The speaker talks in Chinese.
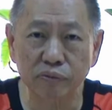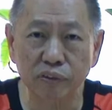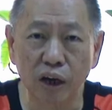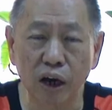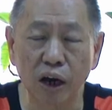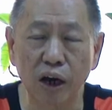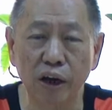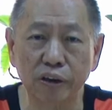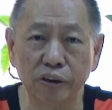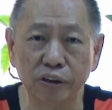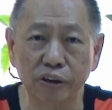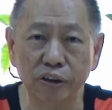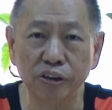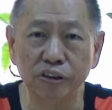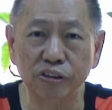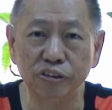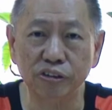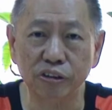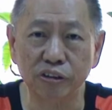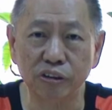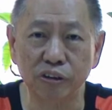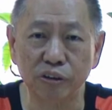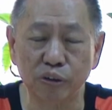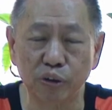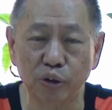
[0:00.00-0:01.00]
啊，以
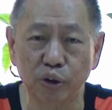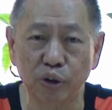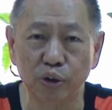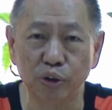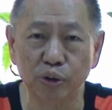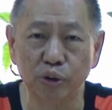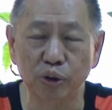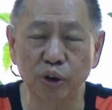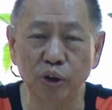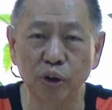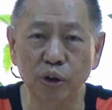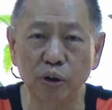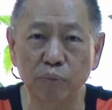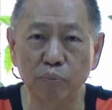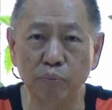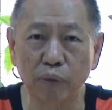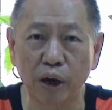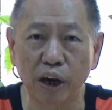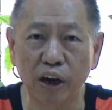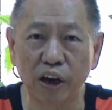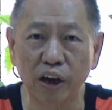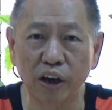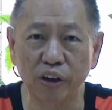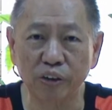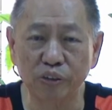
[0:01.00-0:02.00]
取得
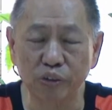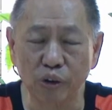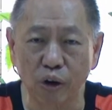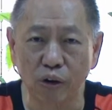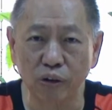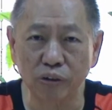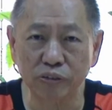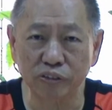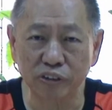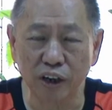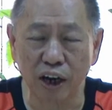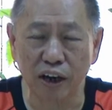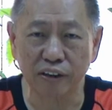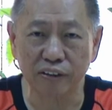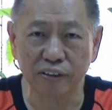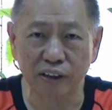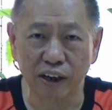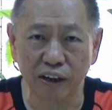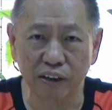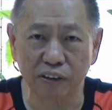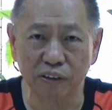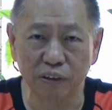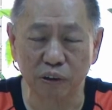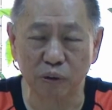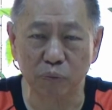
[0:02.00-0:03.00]
美中在
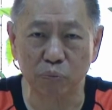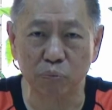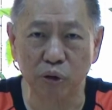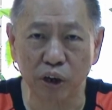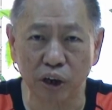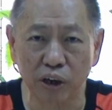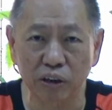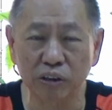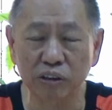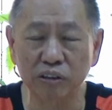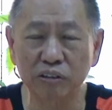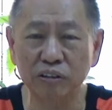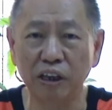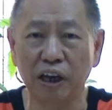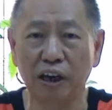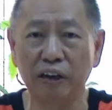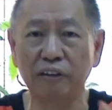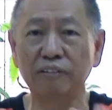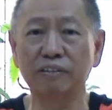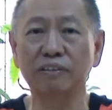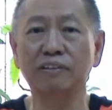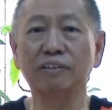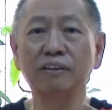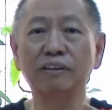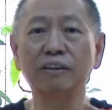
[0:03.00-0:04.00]
台的平衡
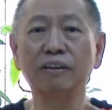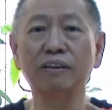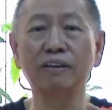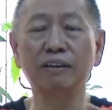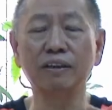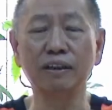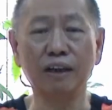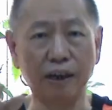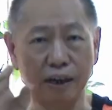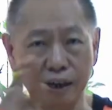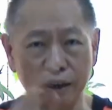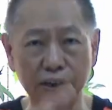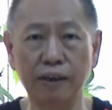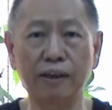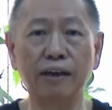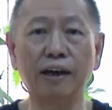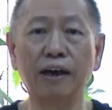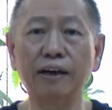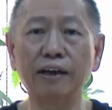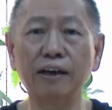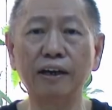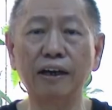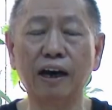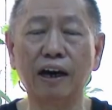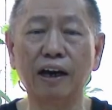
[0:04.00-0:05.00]
点，哎，会
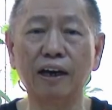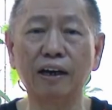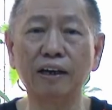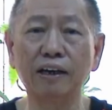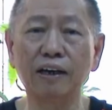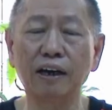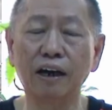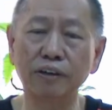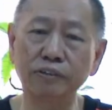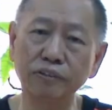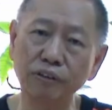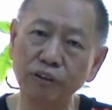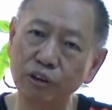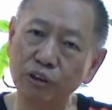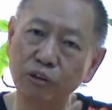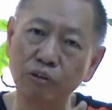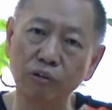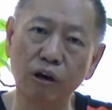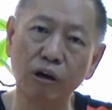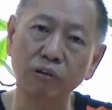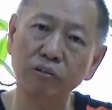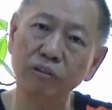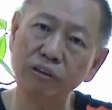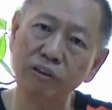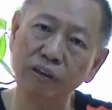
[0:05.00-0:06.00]
安尼啦，啊，所以
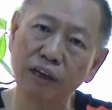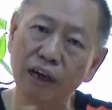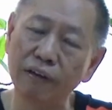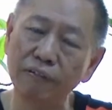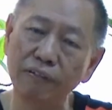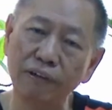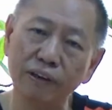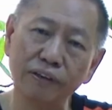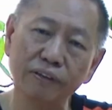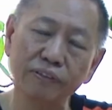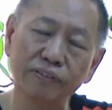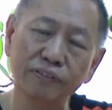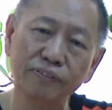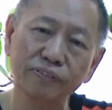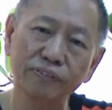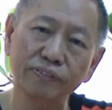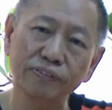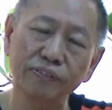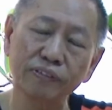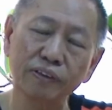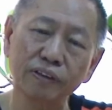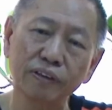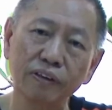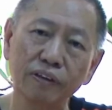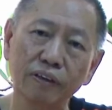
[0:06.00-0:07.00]
瓜分台湾，
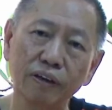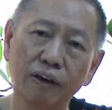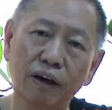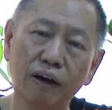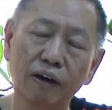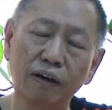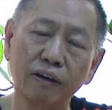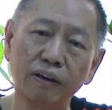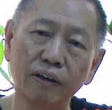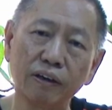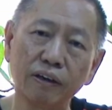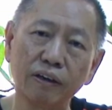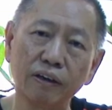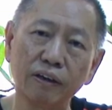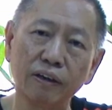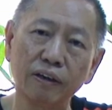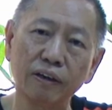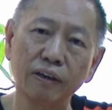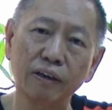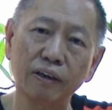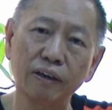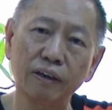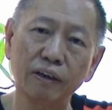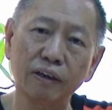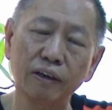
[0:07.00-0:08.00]
啊，
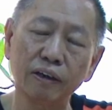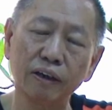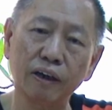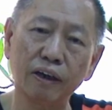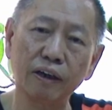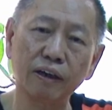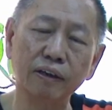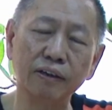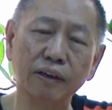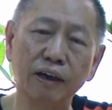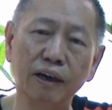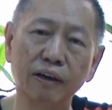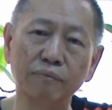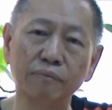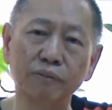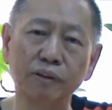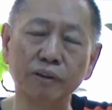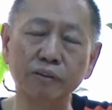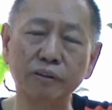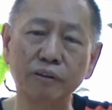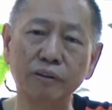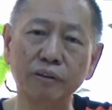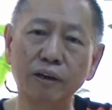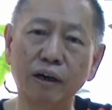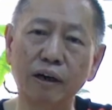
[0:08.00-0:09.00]
安尼大毋
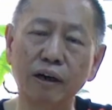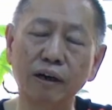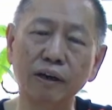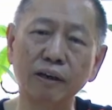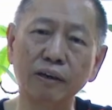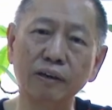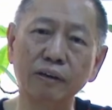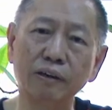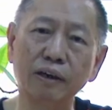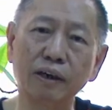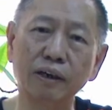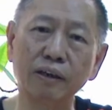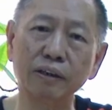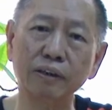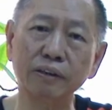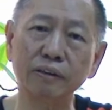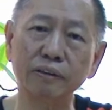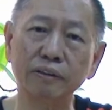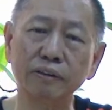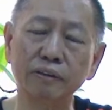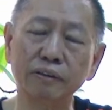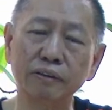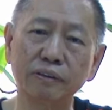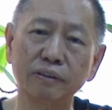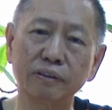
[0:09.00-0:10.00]
莫讲啊，安
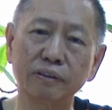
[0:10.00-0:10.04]
尼，